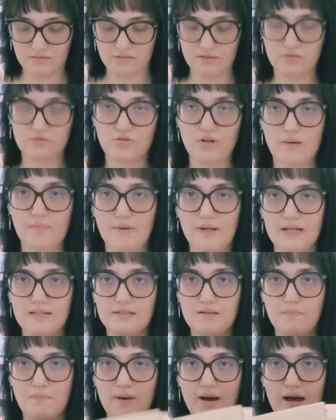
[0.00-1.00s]
Eu só abri
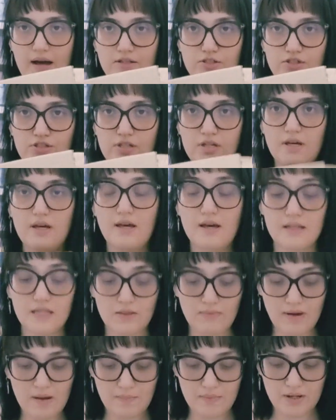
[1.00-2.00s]
essa parte,
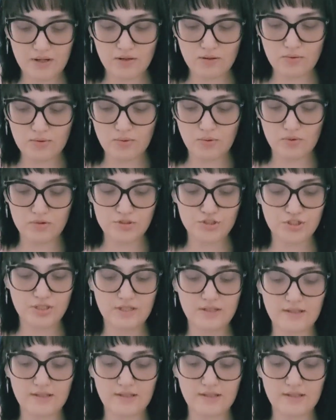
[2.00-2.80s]
não abri onde que